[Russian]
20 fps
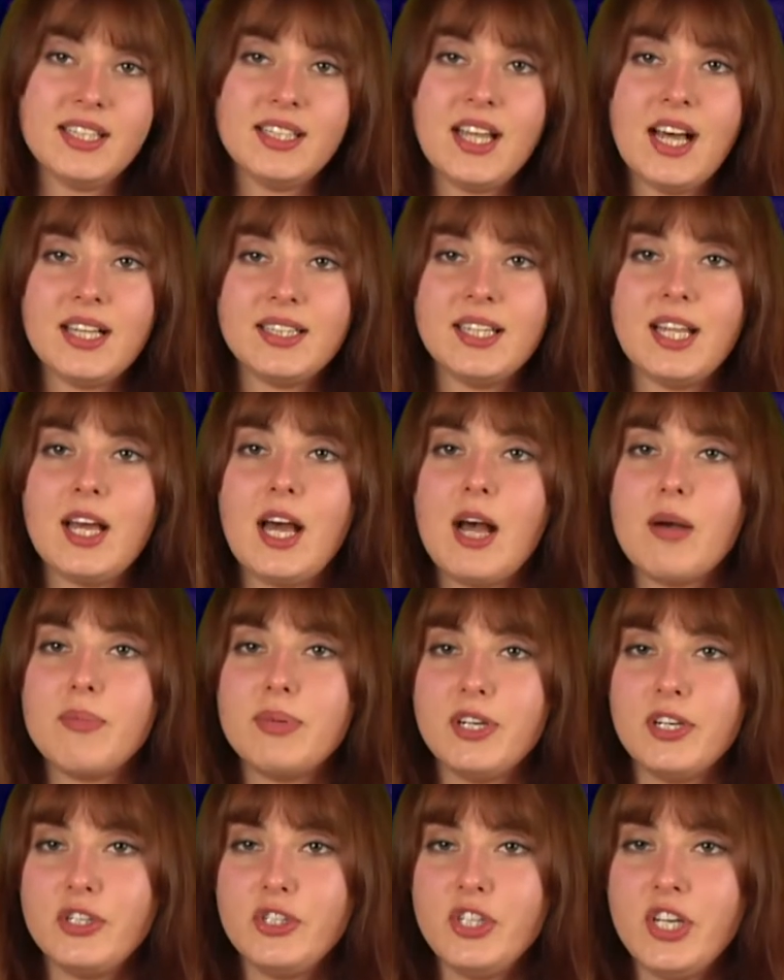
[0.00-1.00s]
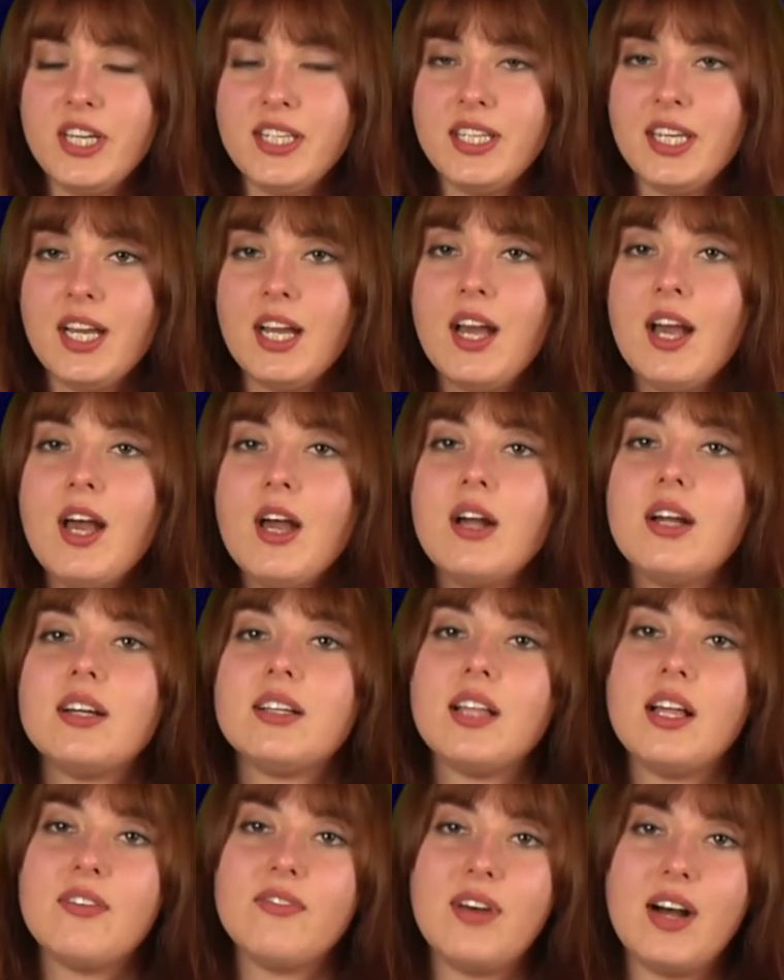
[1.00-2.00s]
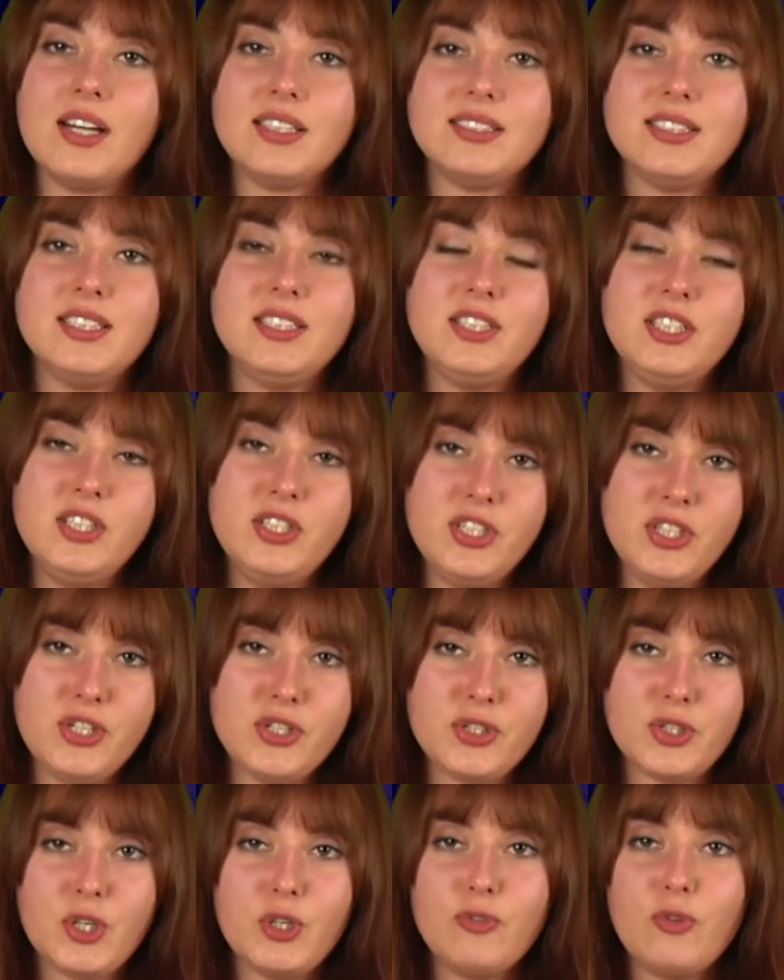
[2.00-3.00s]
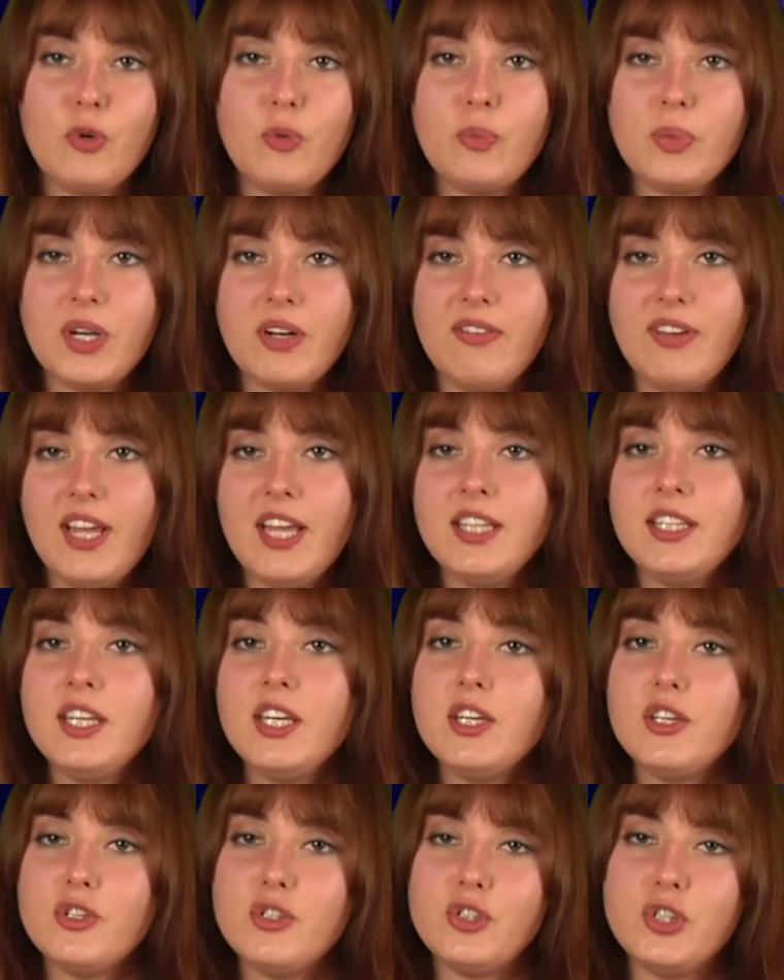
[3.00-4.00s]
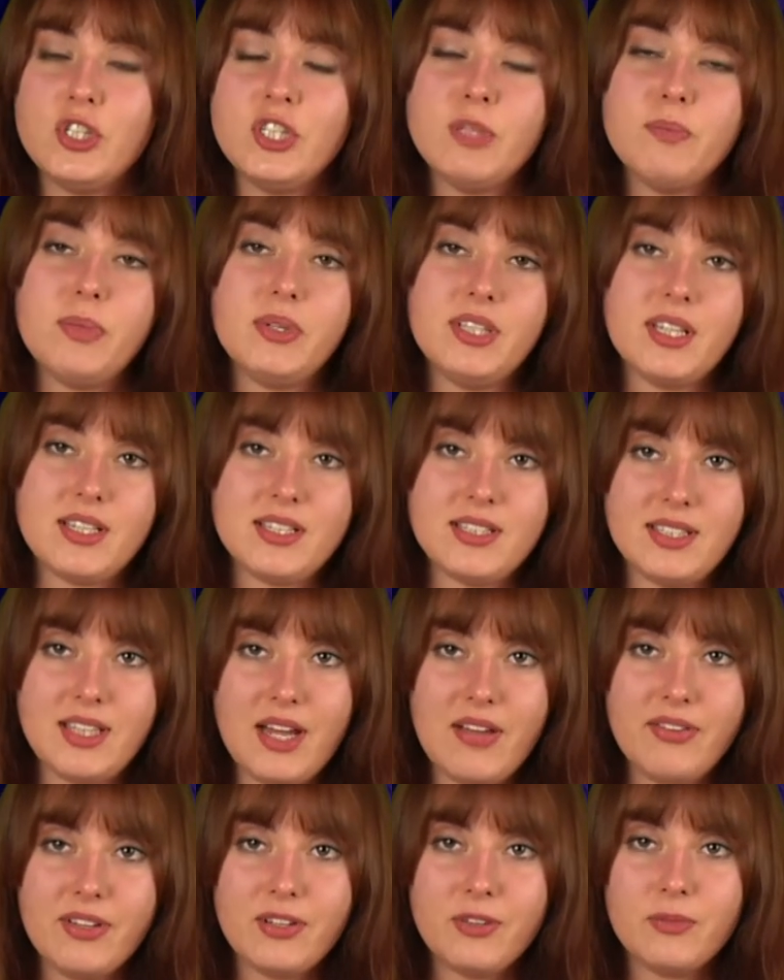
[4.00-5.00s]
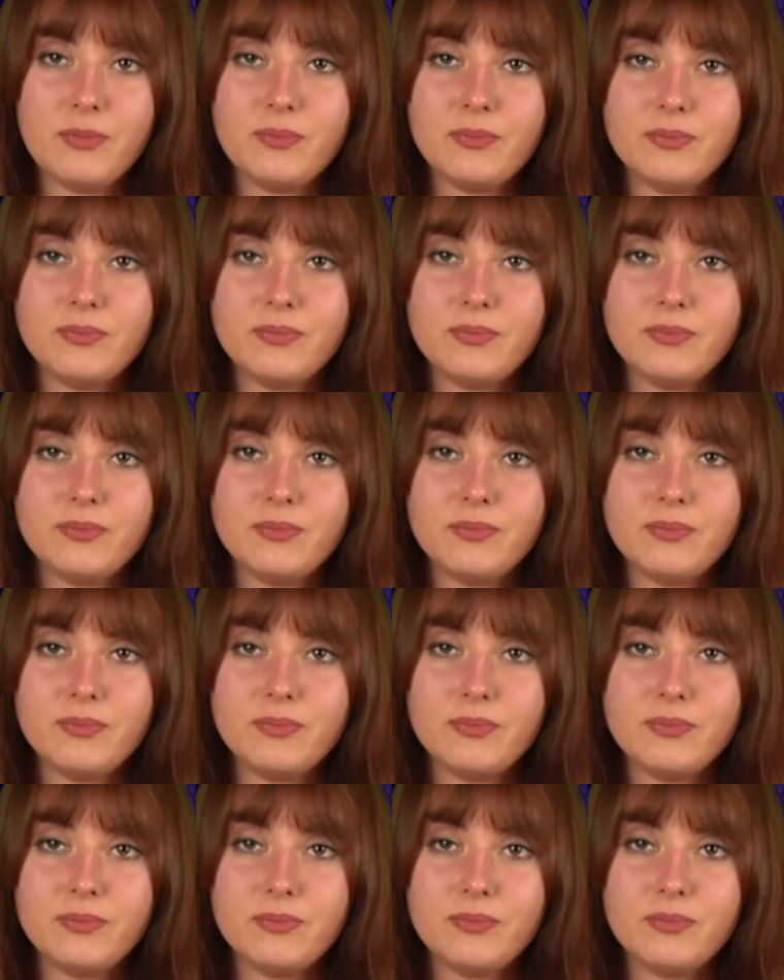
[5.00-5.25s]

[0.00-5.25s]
на данное обращение глава статистического управления еще не предоставил.